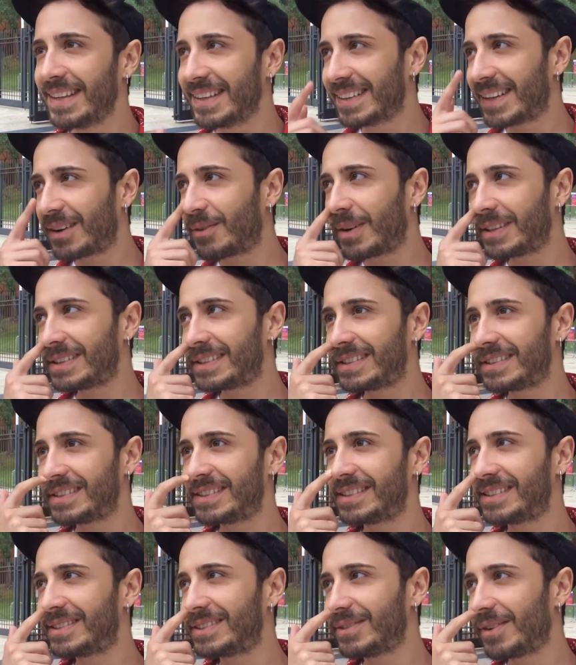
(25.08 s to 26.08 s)
da
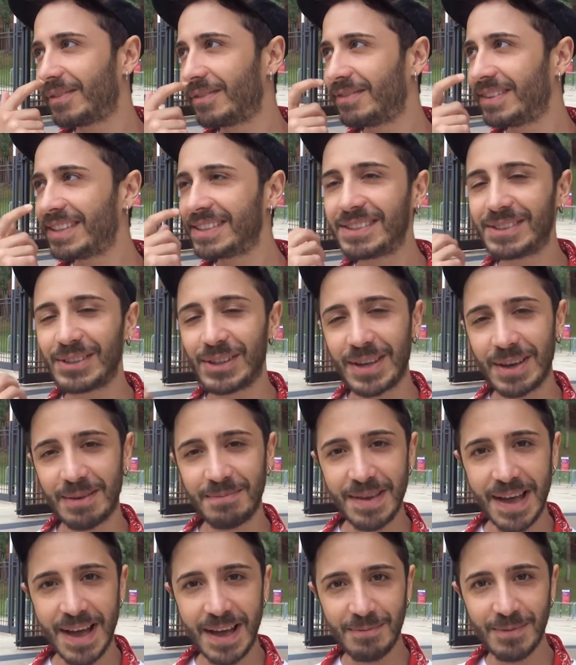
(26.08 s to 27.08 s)
questo questo vizio che
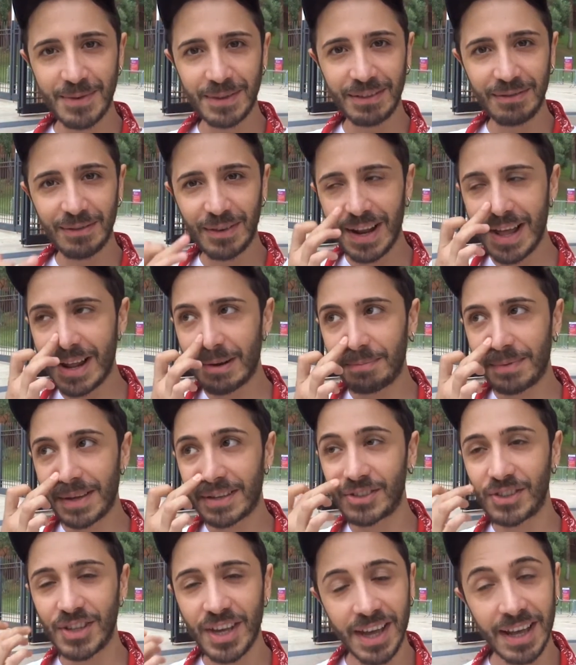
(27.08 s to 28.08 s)
abbiamo di voler
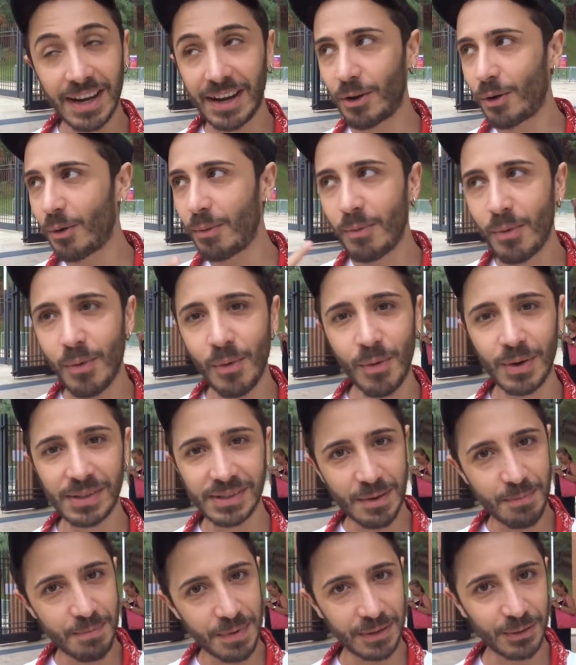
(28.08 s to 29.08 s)
piacere comunque
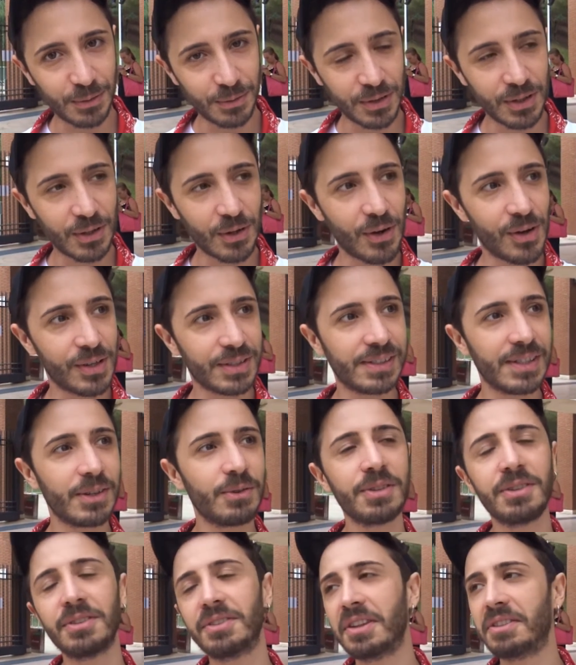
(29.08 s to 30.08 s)
sempre a tutti i costi.
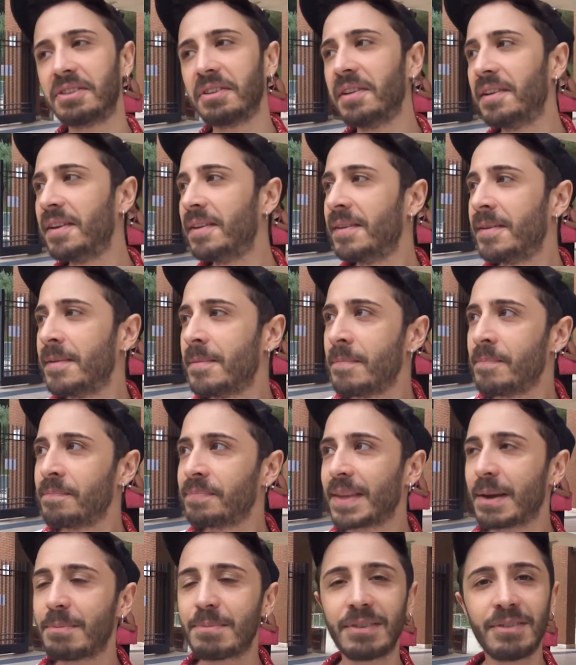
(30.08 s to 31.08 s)
Quindi ho detto
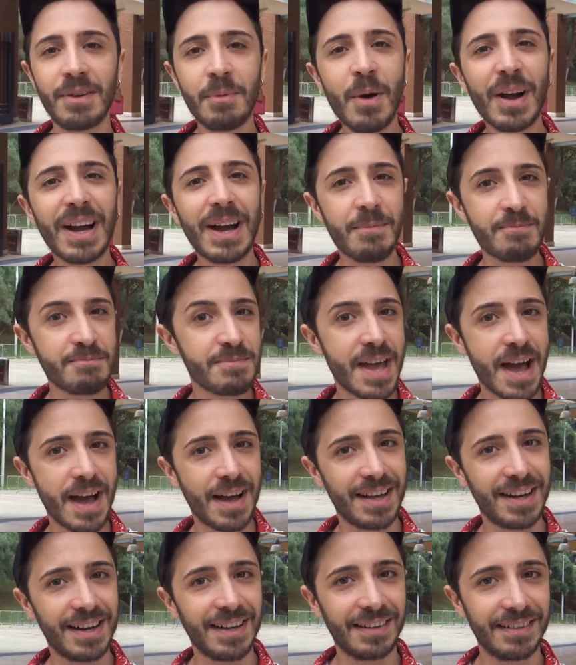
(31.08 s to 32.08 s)
proviamo a
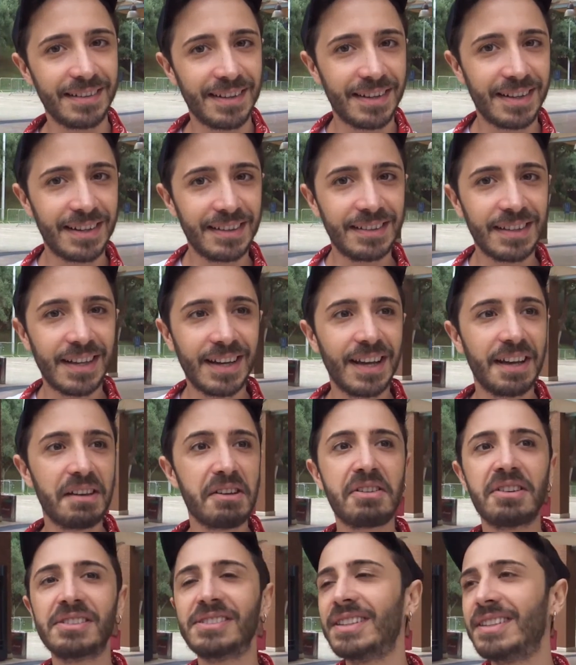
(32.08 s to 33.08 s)
cambiare, a
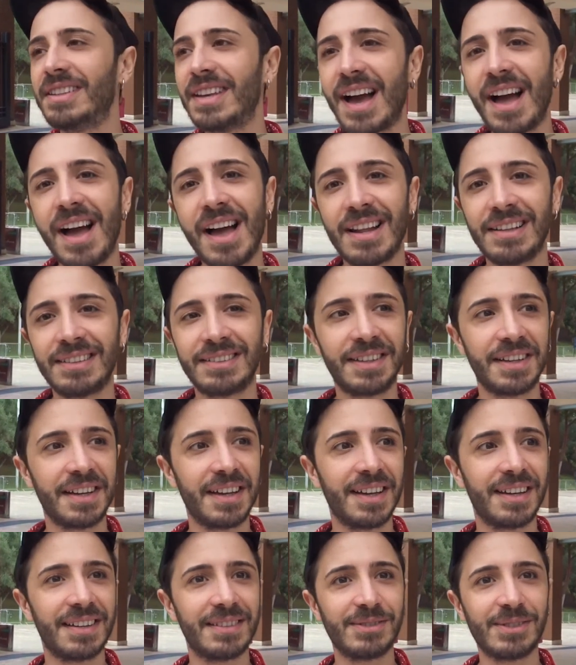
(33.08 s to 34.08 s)
cantare cose di
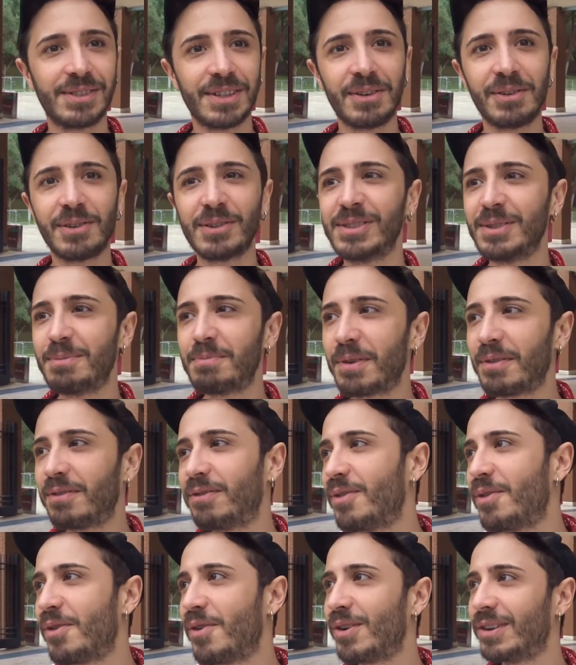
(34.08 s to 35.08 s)
altri che non siano così
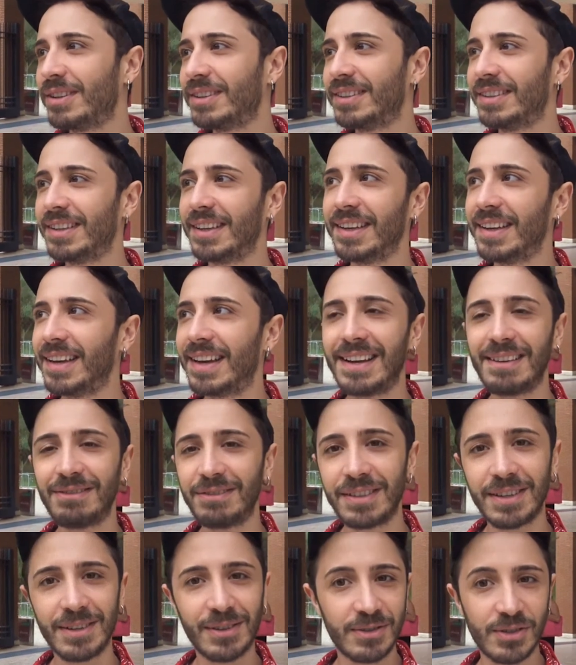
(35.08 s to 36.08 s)
profonde. Alla
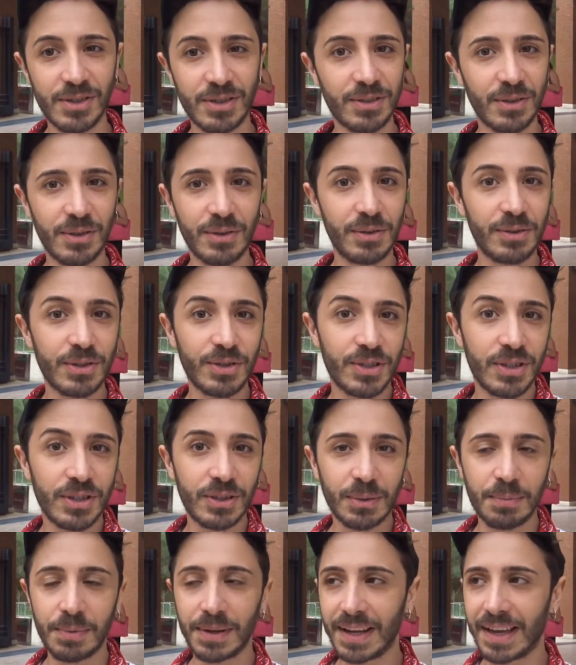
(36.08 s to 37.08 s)
fine non ci sono
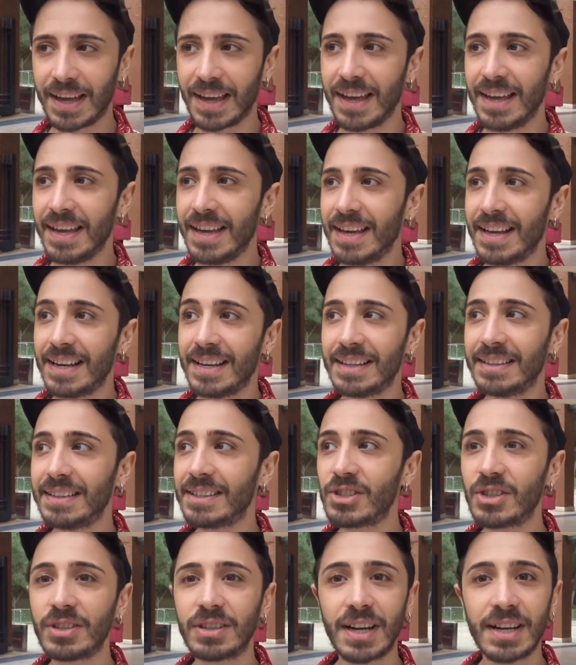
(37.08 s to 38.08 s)
riuscito perché le
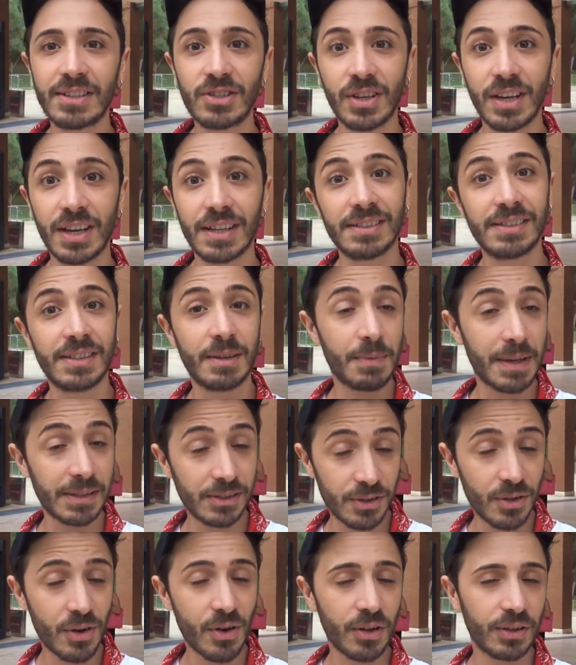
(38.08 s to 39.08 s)
dieci tracce che insieme a
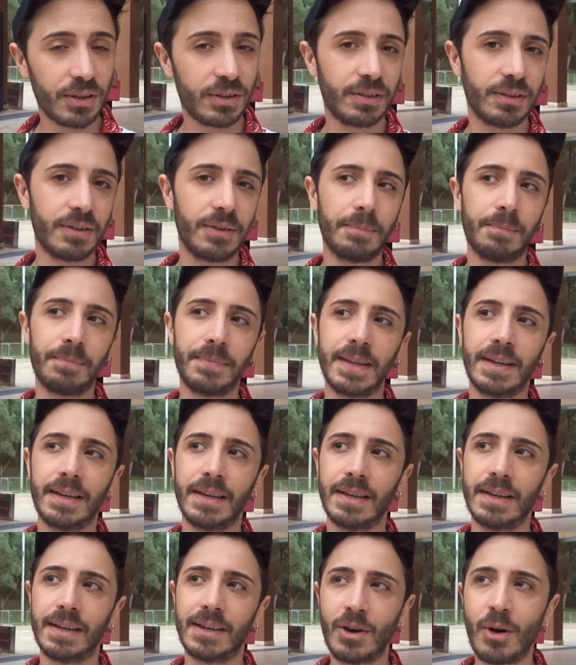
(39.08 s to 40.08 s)
Scott
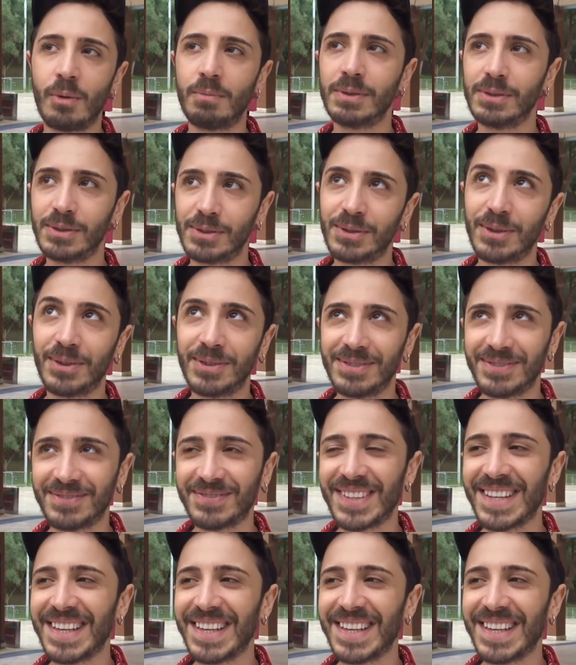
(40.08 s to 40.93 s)
eh, Robinson